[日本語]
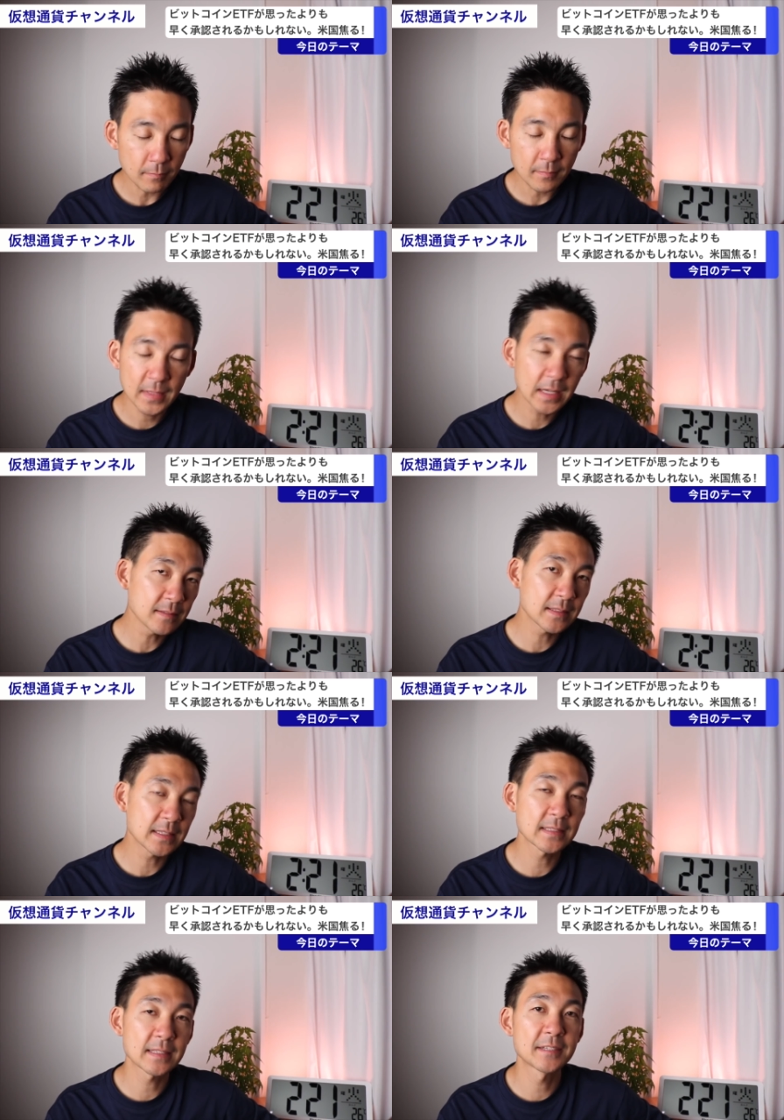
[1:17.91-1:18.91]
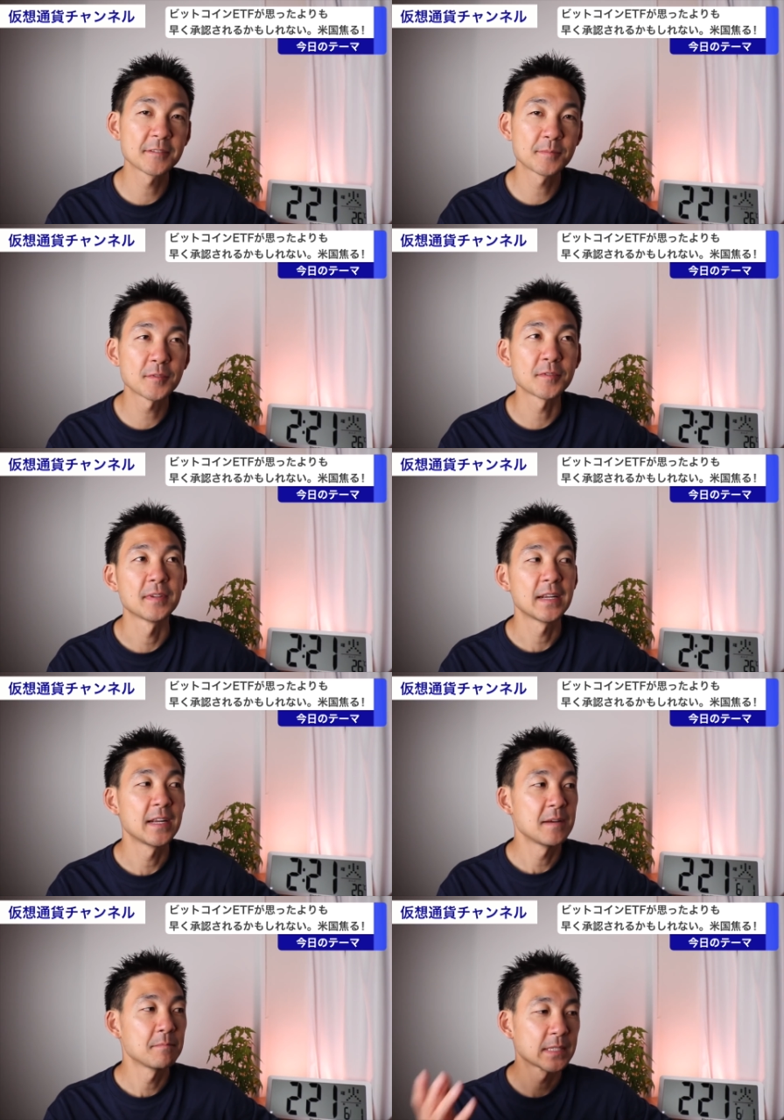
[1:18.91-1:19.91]
なんですけれども、
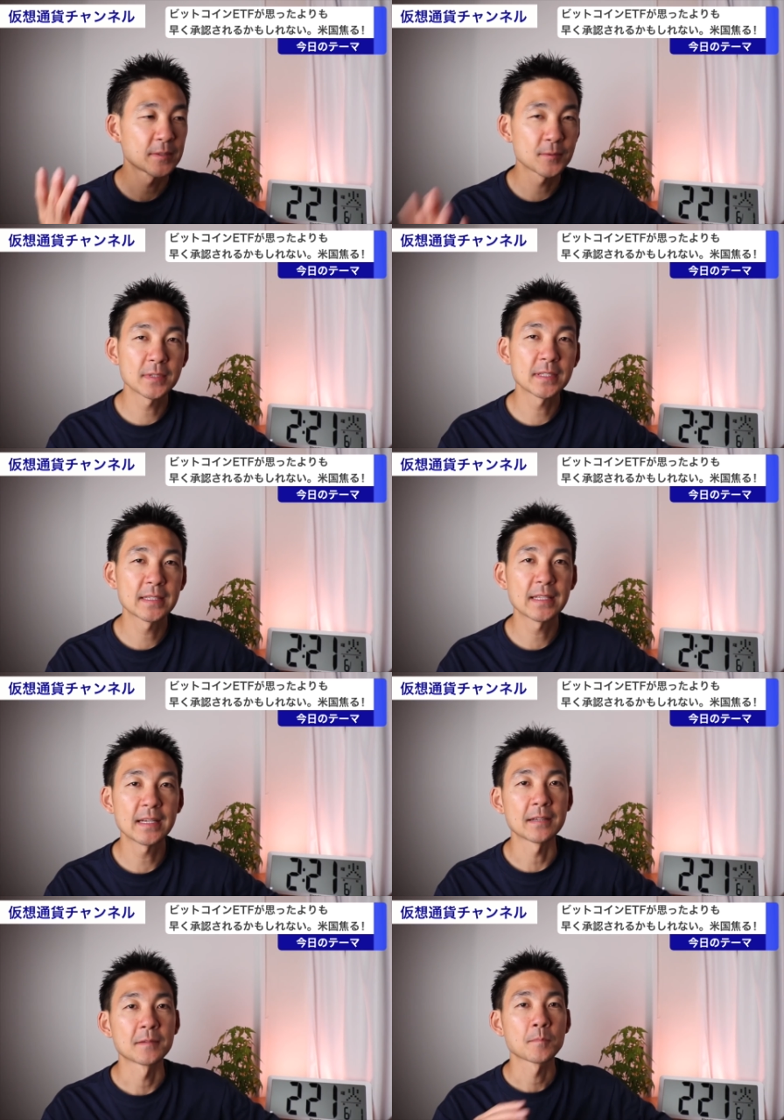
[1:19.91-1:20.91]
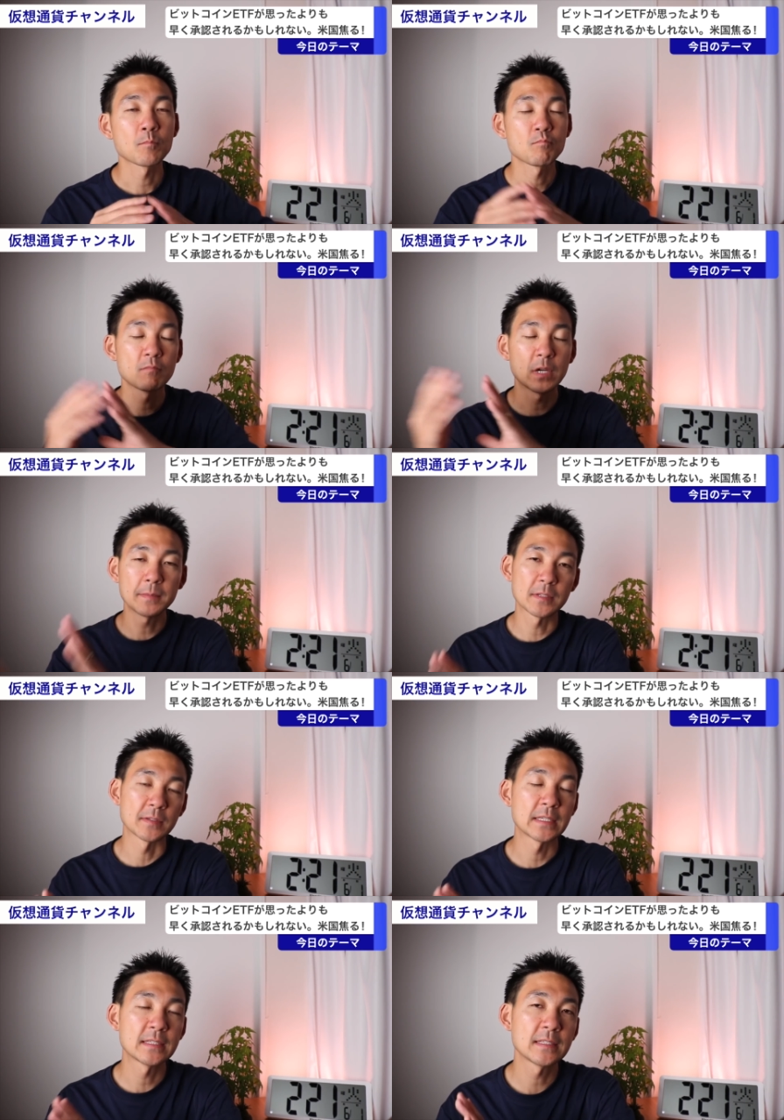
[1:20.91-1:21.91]
そういった、今の
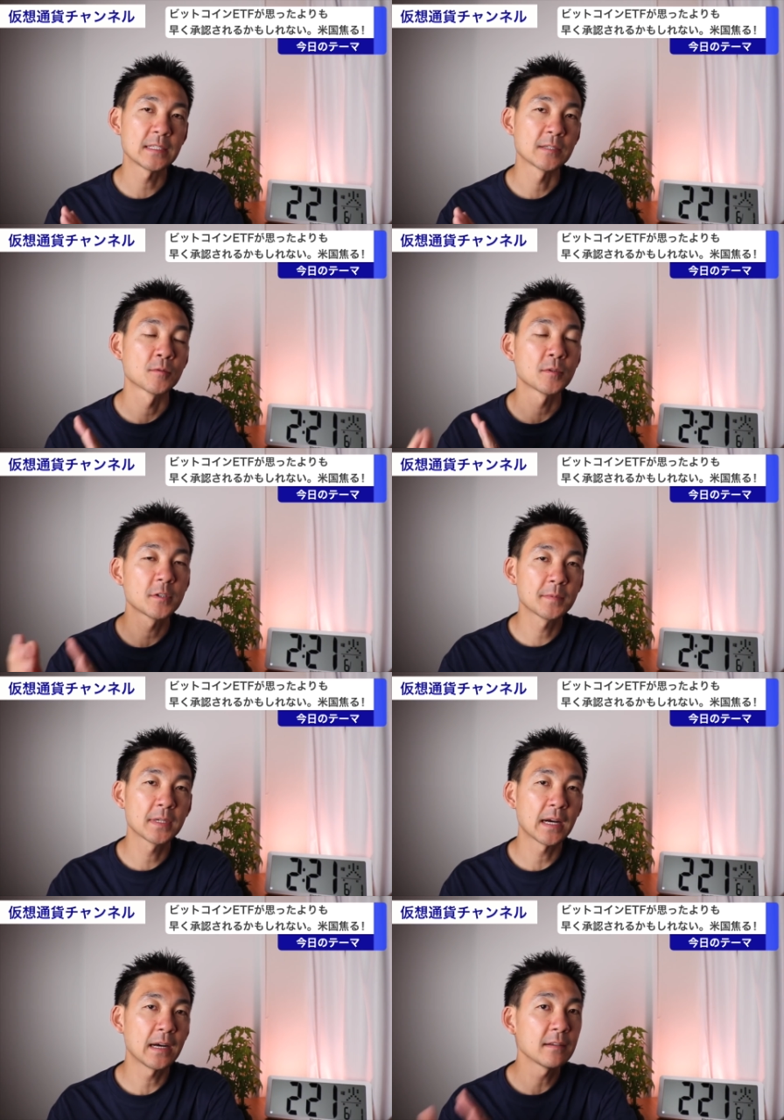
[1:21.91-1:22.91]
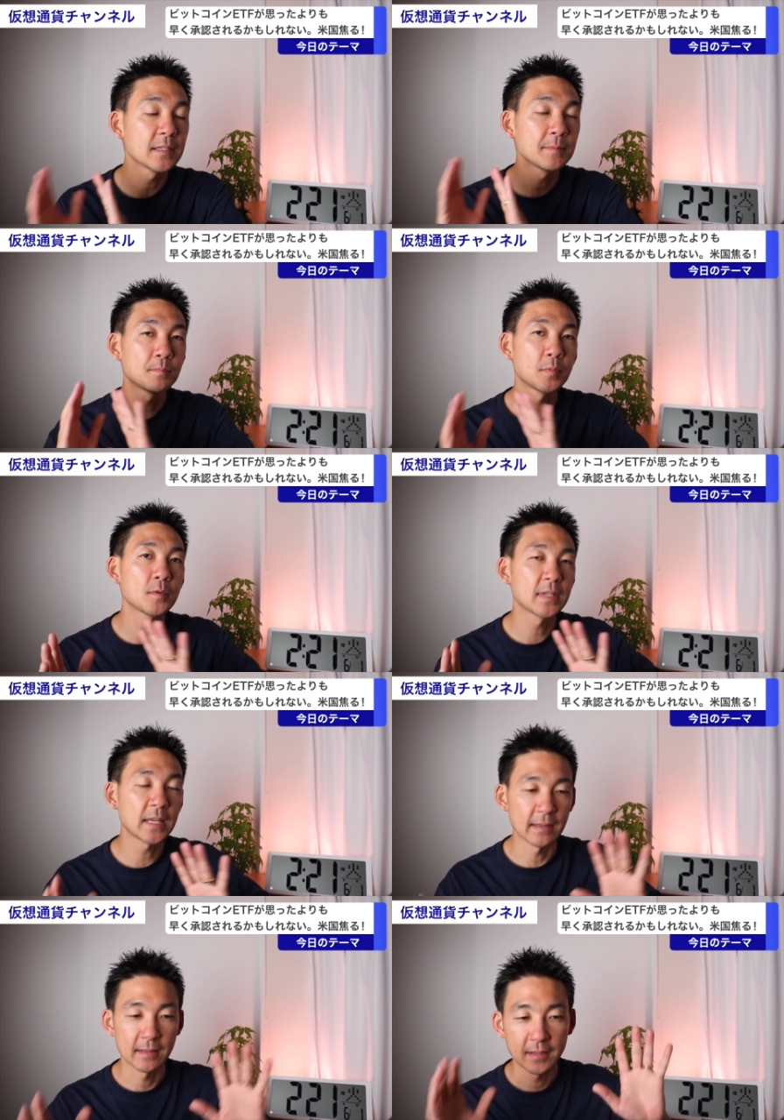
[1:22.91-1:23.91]
SEC の取り組みがある一方
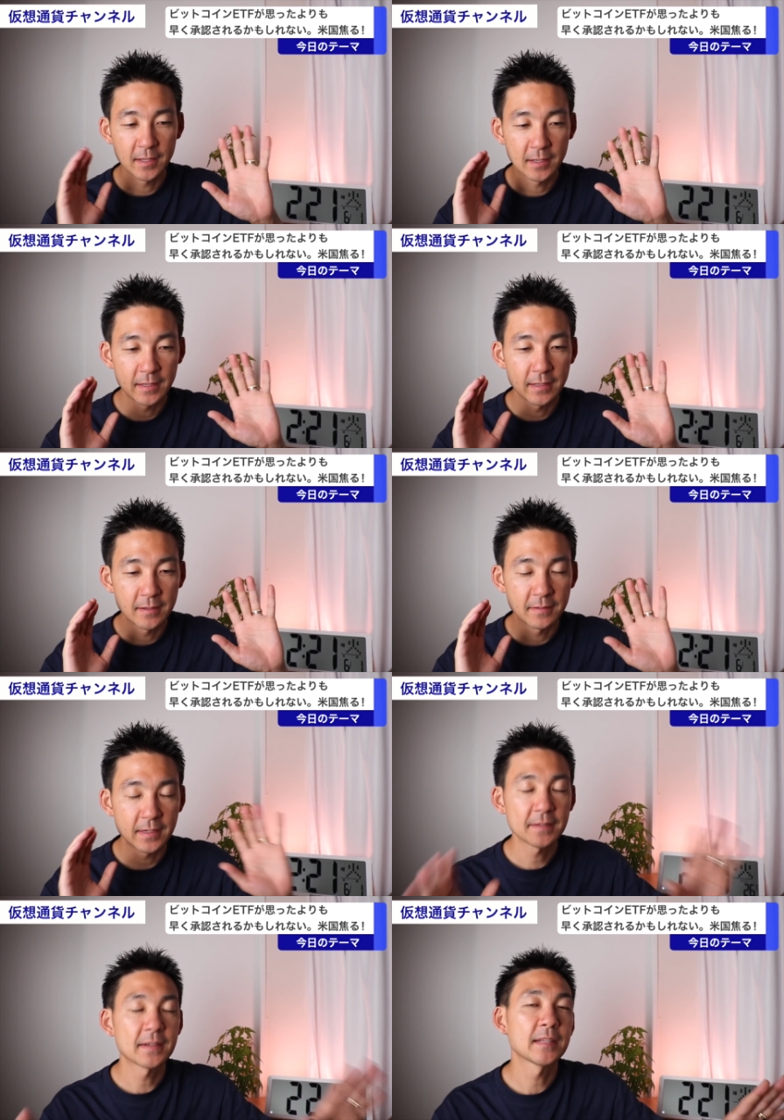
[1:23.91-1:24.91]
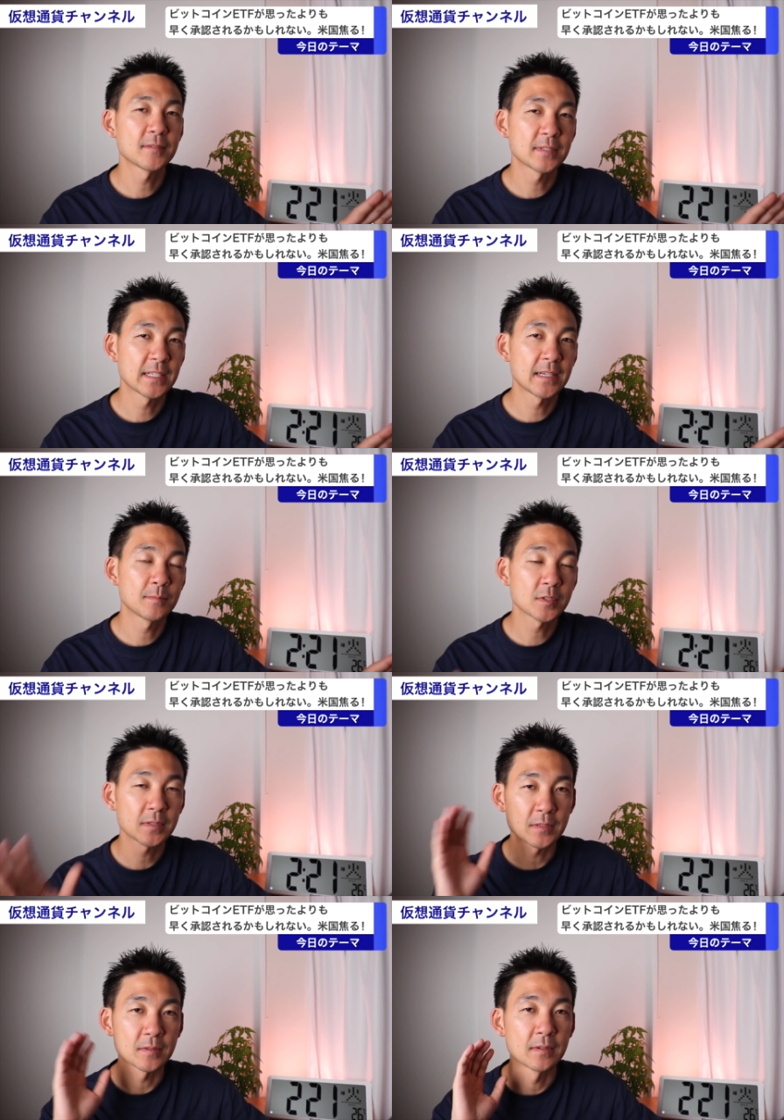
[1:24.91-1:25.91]
で、我々として、もしく
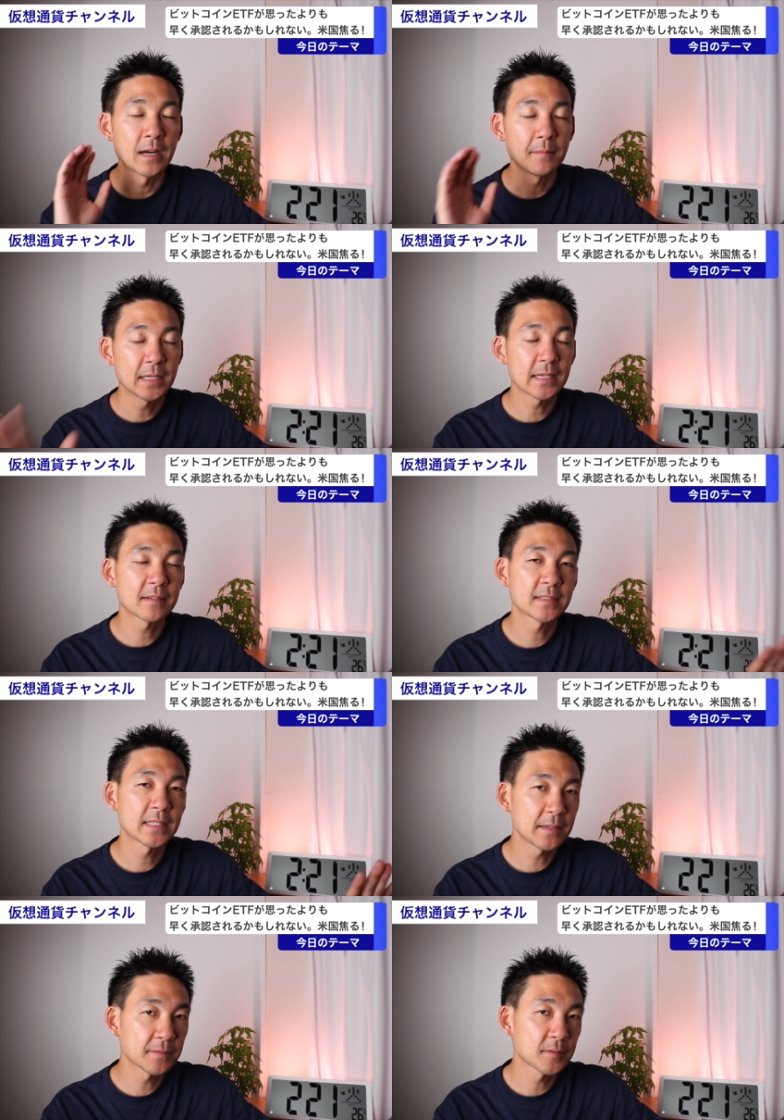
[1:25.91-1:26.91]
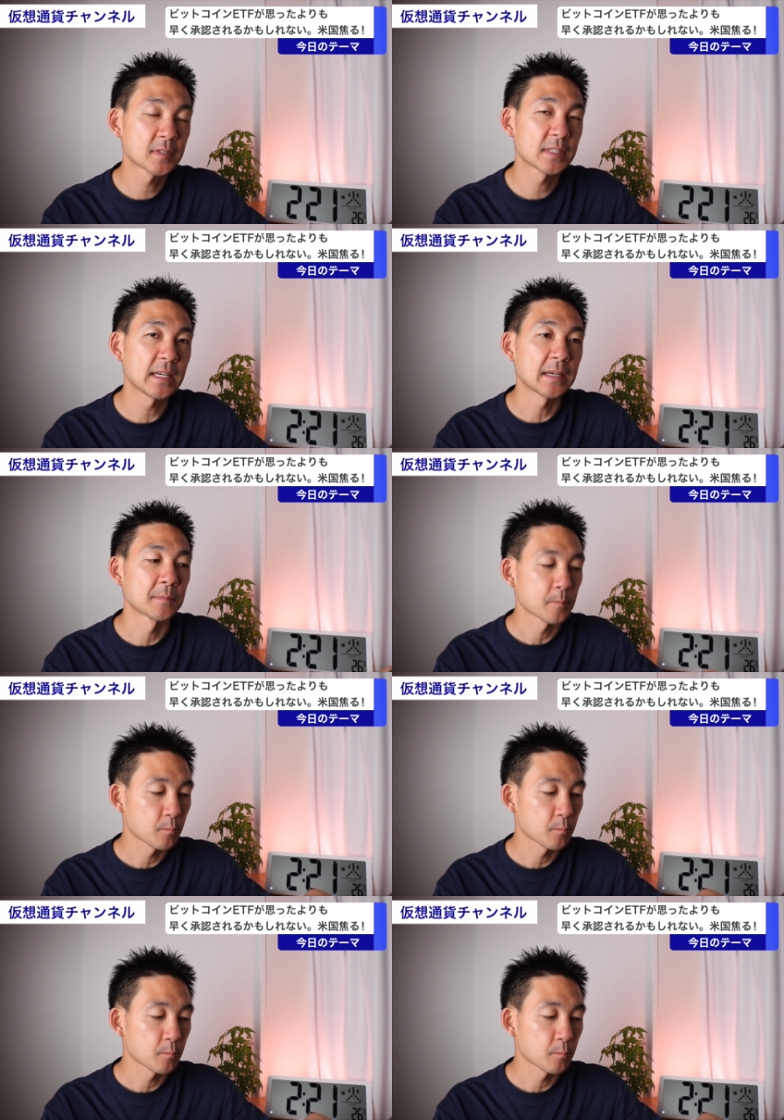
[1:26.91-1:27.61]
はそのアメリカの政府として、